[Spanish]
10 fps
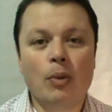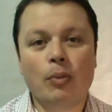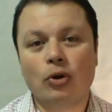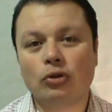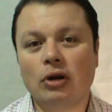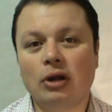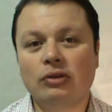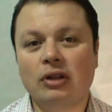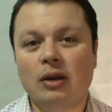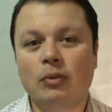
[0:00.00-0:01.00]
Por otro
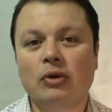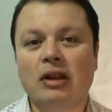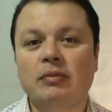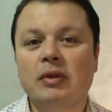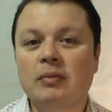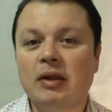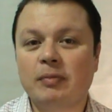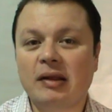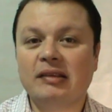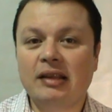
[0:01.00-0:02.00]
lado tenemos las mismas
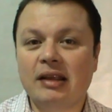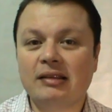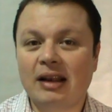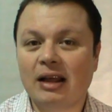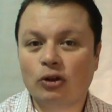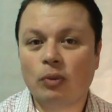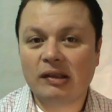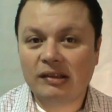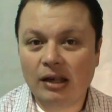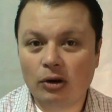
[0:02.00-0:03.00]
pastillas de
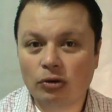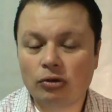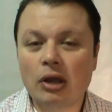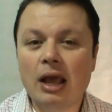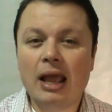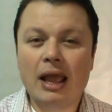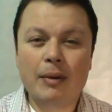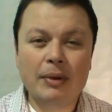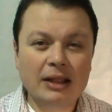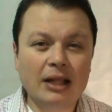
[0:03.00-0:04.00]
lactobacilos,
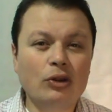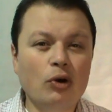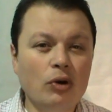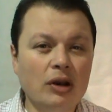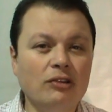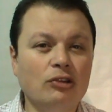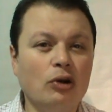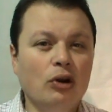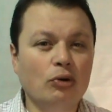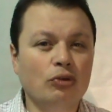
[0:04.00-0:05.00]
evitando con esto
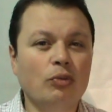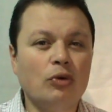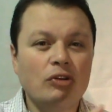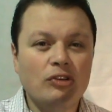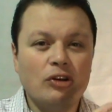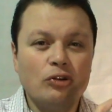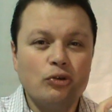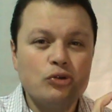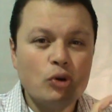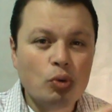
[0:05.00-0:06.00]
el consumo de
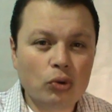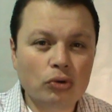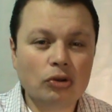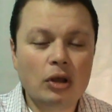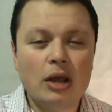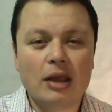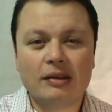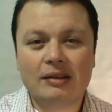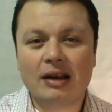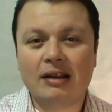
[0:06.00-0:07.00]
ciertos yogures que
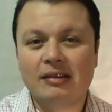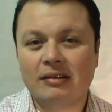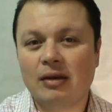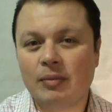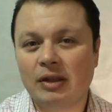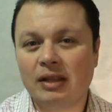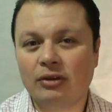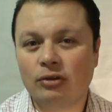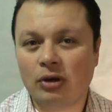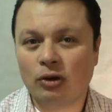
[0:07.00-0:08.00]
están excesivamente
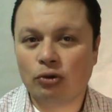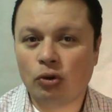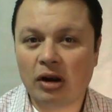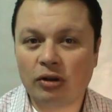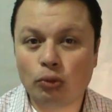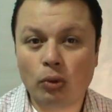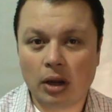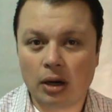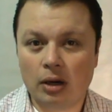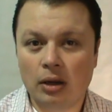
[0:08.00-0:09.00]
adicionados con azúcar.